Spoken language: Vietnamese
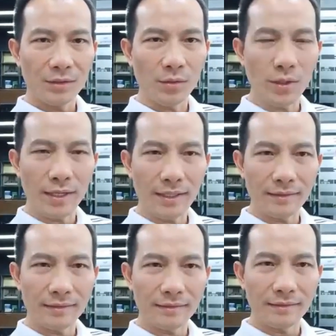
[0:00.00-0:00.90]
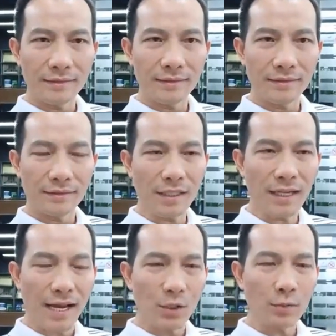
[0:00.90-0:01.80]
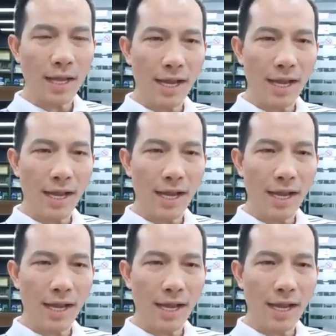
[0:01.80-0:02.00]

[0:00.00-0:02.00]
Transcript: Đúng rồi đấy, tất cả chúng